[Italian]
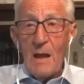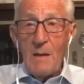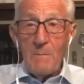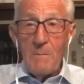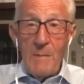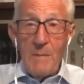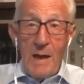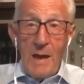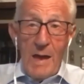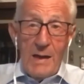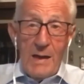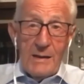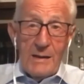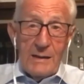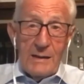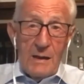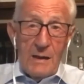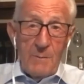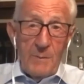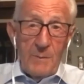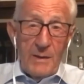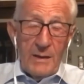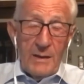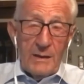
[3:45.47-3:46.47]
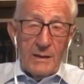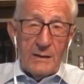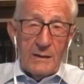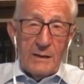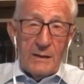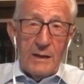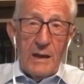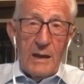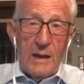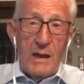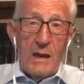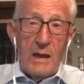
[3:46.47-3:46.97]
ma anche
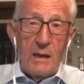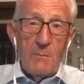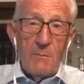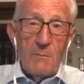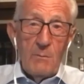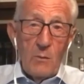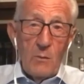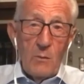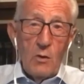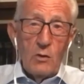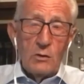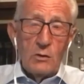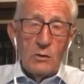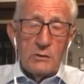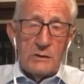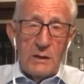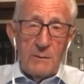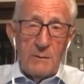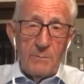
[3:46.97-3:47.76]
perché molte